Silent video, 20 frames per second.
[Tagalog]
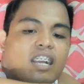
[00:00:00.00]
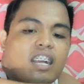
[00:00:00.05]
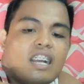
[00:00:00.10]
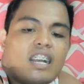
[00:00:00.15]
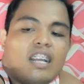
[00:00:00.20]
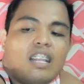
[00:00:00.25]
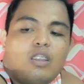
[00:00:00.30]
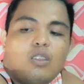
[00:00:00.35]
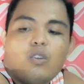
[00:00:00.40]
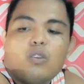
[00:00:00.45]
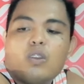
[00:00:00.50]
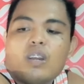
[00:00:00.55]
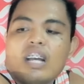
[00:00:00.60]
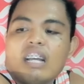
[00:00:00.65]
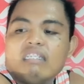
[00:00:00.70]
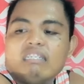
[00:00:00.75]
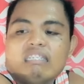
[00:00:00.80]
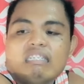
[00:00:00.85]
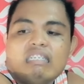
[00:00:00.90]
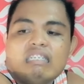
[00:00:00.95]
Kakaloka
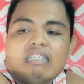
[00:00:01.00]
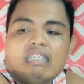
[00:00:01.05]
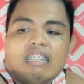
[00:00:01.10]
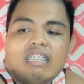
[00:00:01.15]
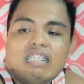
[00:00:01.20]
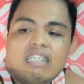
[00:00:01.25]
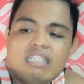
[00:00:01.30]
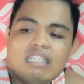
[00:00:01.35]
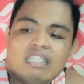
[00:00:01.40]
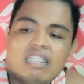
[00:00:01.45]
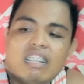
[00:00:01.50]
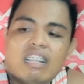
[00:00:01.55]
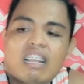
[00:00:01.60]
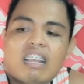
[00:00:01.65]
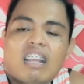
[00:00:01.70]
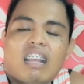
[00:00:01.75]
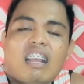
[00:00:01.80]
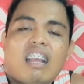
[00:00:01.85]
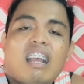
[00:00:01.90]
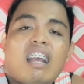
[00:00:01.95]
ang init.
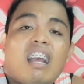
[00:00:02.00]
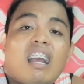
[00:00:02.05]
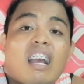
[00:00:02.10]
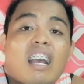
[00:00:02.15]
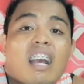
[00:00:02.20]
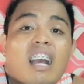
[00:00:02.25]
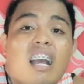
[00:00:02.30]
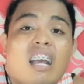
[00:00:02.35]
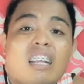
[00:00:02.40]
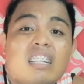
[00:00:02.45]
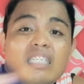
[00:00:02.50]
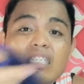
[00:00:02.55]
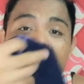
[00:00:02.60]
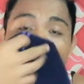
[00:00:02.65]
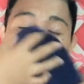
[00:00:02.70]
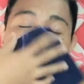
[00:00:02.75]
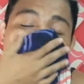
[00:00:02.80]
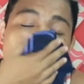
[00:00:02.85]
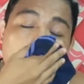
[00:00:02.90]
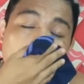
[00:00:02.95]

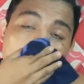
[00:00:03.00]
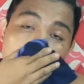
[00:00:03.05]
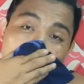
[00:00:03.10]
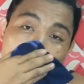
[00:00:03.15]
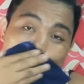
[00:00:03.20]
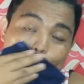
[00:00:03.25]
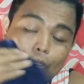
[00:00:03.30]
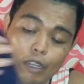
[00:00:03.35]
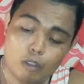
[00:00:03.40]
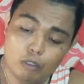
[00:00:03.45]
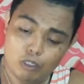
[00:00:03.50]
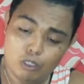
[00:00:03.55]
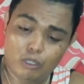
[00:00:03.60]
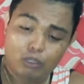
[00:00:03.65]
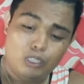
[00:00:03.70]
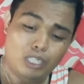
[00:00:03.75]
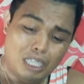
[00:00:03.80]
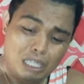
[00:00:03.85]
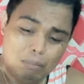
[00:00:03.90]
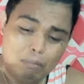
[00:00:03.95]
tag na pero
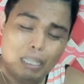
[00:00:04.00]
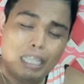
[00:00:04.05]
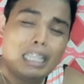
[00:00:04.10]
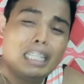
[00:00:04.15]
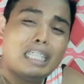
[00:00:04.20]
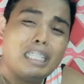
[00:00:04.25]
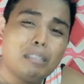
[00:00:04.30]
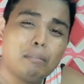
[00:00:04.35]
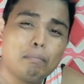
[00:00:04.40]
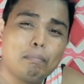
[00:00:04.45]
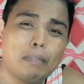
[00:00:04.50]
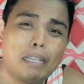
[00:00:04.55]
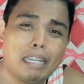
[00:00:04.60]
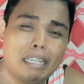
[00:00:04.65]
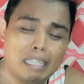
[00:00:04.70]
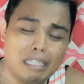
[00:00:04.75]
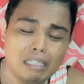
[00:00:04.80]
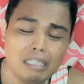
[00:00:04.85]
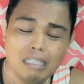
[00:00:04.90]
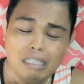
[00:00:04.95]
totally may init pa
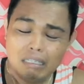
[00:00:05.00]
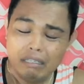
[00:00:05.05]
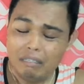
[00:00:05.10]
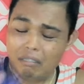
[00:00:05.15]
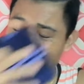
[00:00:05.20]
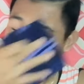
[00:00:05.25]
rin.